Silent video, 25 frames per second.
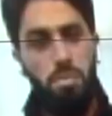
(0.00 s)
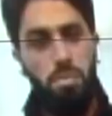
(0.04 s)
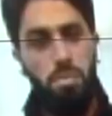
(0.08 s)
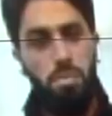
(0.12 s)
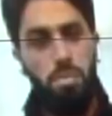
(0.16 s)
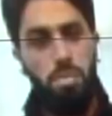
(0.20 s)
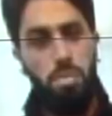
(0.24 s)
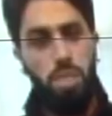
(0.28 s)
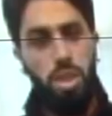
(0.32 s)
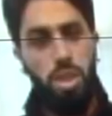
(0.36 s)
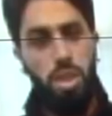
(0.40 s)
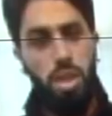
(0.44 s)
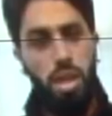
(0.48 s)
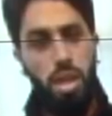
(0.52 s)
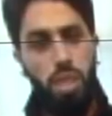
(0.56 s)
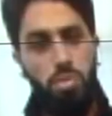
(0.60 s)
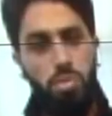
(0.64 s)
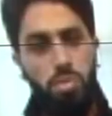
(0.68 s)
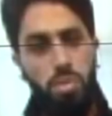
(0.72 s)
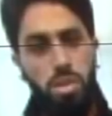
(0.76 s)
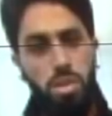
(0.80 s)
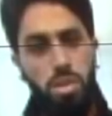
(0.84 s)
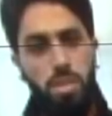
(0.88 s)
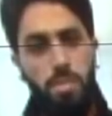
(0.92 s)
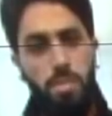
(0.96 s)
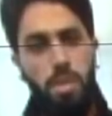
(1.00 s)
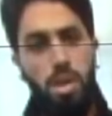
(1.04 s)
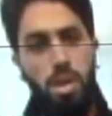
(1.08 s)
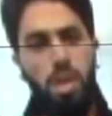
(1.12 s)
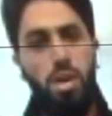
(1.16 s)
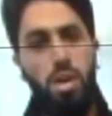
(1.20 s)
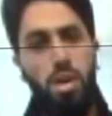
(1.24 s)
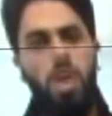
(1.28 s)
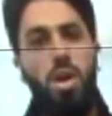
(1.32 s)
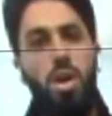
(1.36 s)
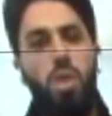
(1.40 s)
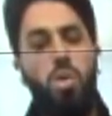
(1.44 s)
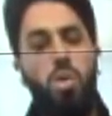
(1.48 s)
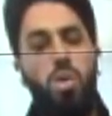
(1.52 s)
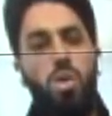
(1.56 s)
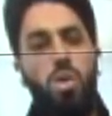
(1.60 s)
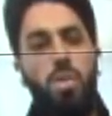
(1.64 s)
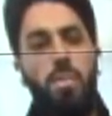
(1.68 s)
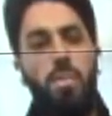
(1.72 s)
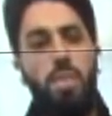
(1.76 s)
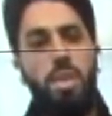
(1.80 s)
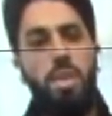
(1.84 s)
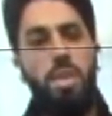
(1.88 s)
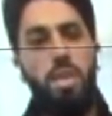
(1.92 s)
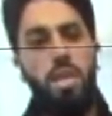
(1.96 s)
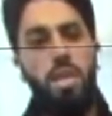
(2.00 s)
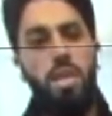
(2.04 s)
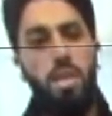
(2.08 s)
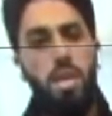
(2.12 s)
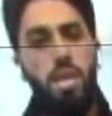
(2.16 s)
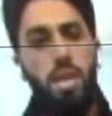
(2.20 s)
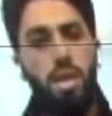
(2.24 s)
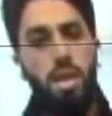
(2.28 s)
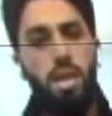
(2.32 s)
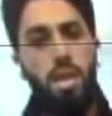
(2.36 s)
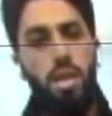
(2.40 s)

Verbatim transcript: بشكل مستمر وبتنسيق